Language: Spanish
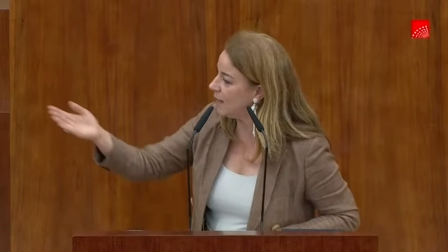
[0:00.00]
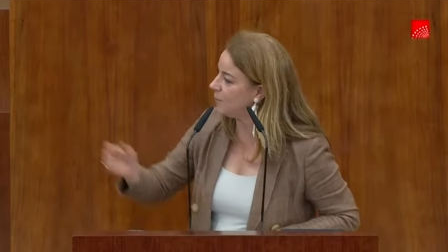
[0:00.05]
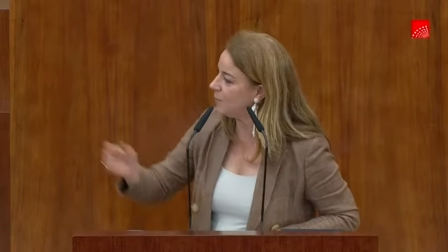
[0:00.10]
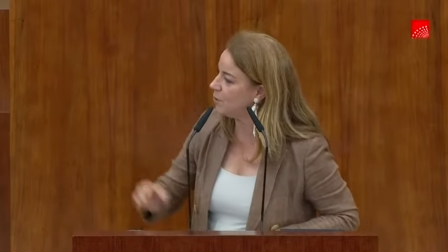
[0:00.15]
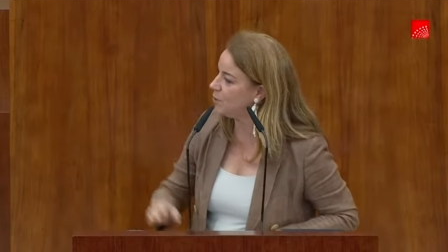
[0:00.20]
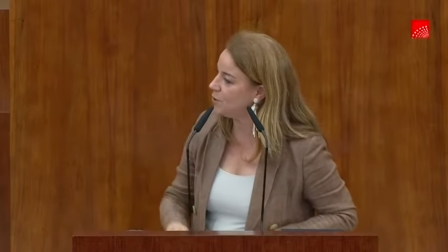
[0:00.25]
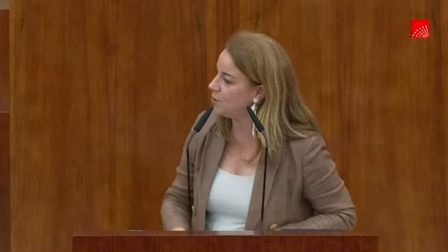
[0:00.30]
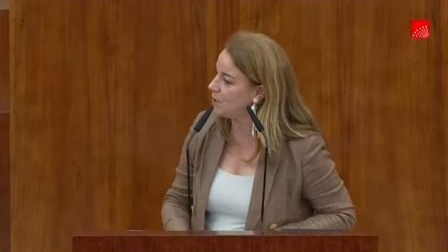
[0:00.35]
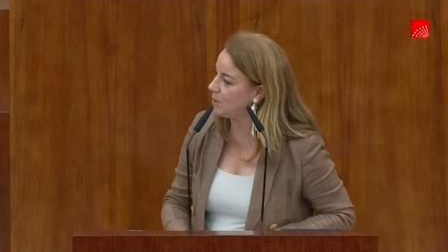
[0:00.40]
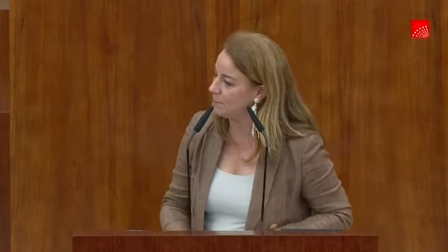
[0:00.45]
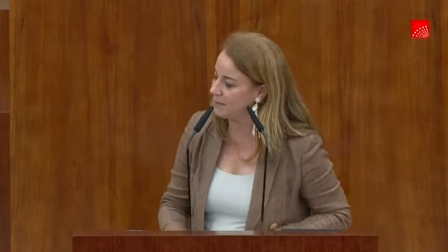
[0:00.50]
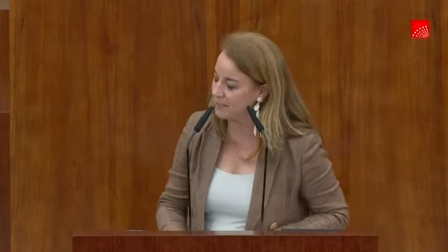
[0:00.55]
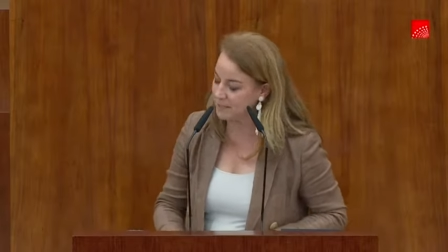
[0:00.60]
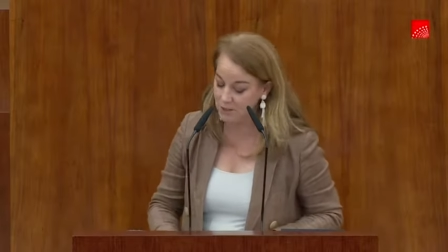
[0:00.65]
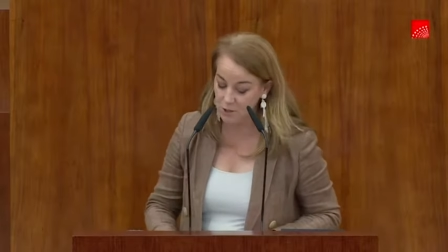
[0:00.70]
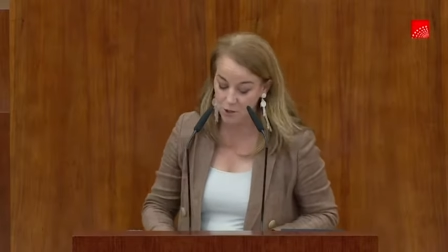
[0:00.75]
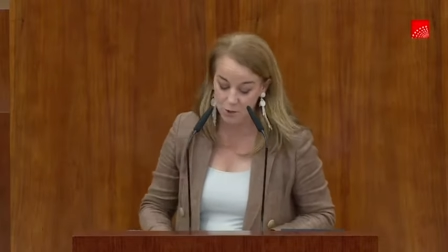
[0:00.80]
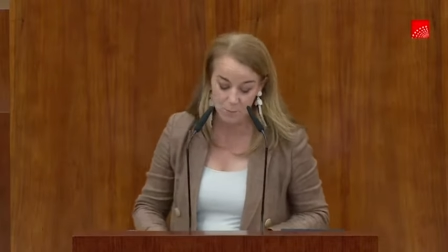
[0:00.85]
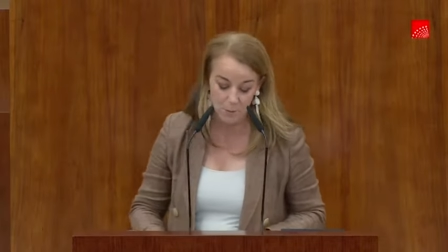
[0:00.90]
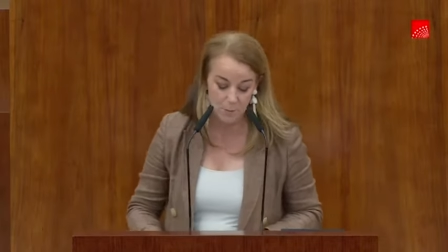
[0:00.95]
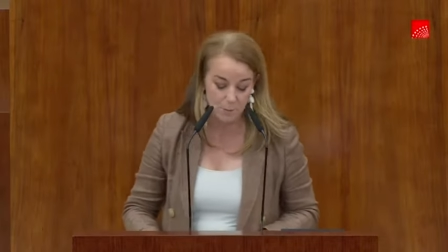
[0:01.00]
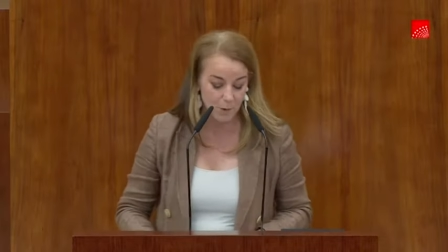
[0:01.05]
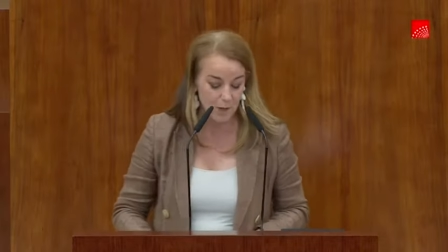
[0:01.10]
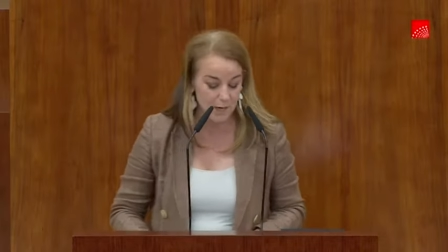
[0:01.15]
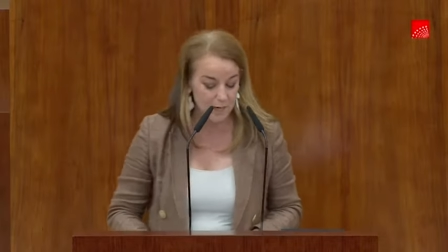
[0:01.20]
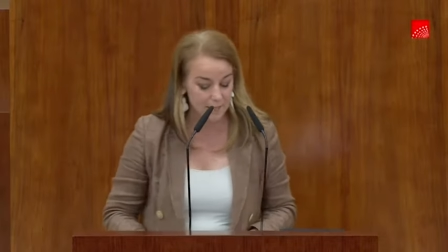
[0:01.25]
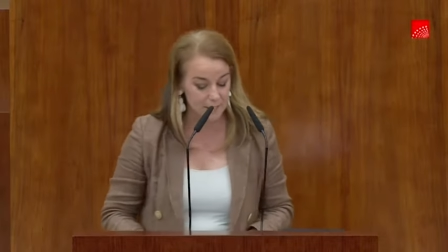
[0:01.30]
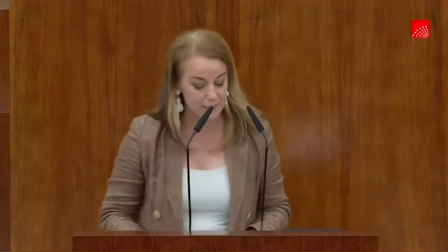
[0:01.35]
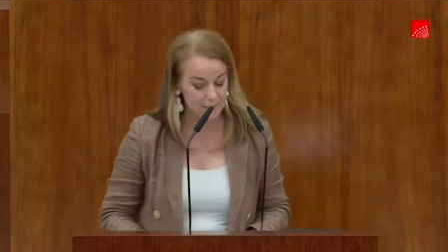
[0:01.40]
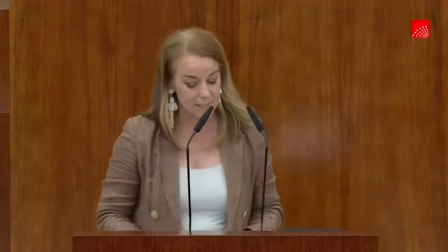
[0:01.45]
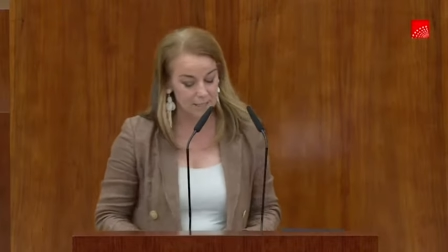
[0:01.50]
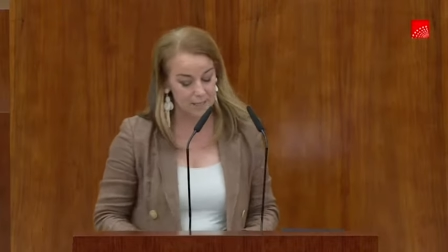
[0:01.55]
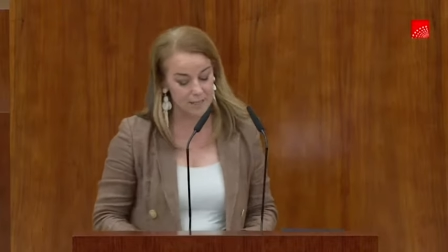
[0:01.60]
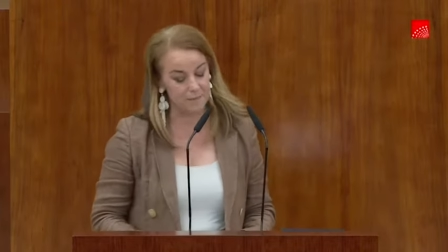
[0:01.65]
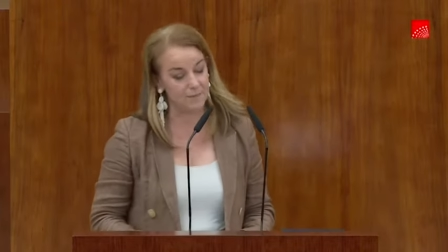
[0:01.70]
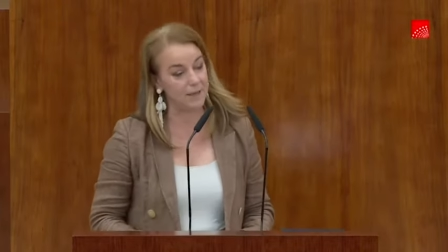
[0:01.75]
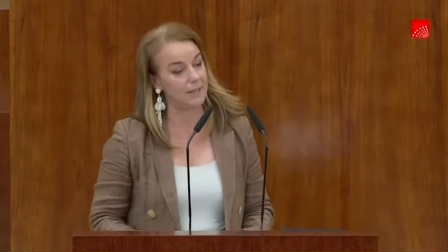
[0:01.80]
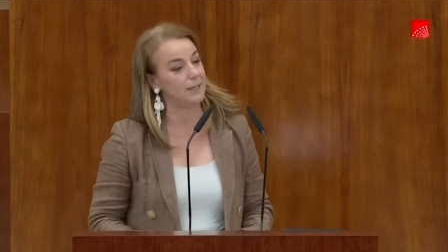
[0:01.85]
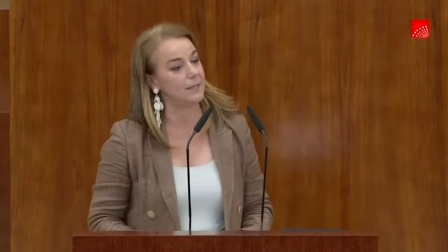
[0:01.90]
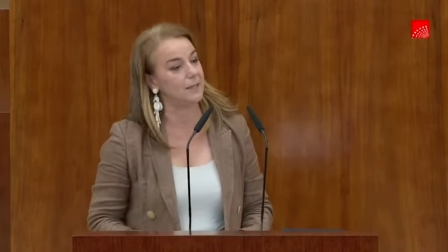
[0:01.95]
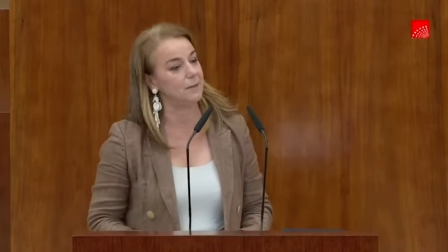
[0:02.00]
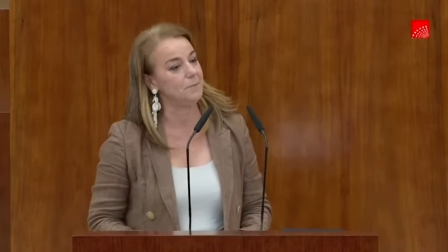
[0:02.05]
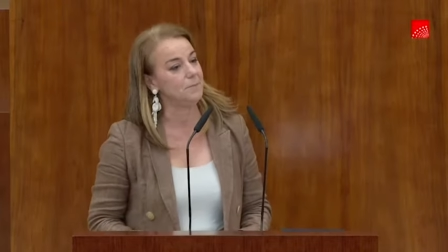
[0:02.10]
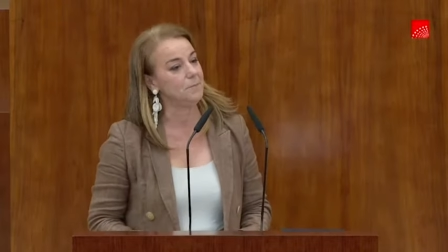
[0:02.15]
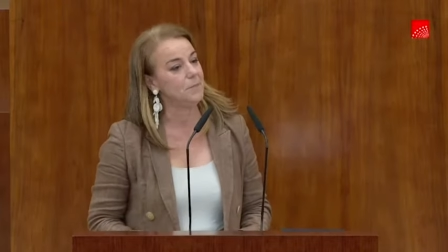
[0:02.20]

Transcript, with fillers: apoyo del Partido Popular de este debate.